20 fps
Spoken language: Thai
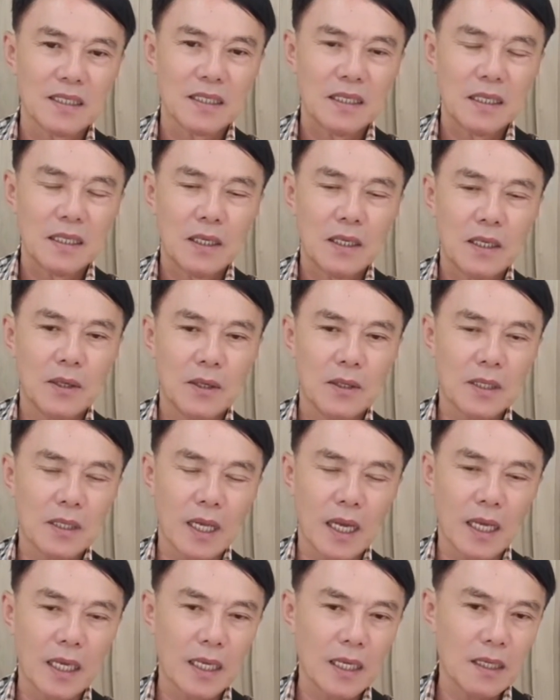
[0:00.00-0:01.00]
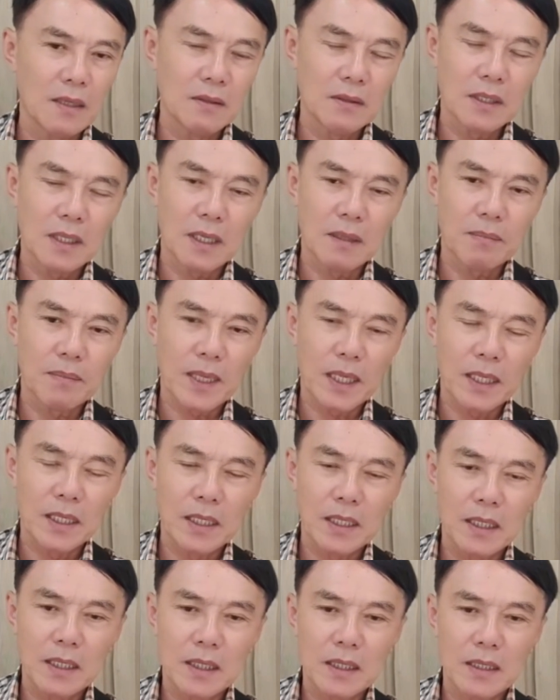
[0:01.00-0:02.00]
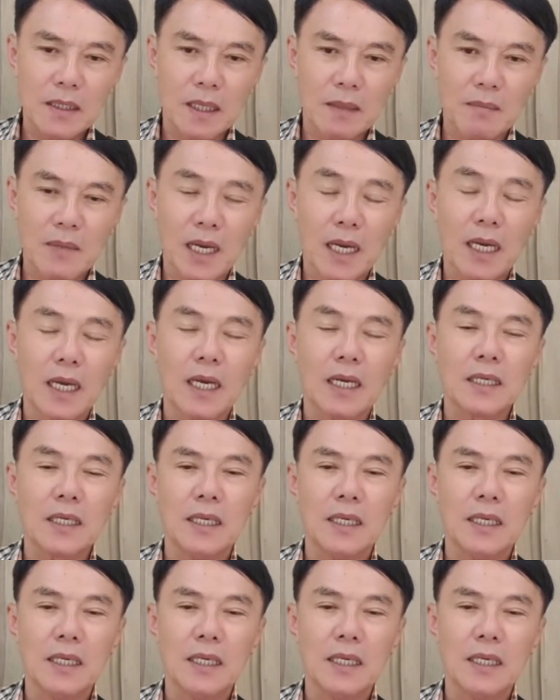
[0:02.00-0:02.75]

รถไถเขาจะไปทำมาหากิน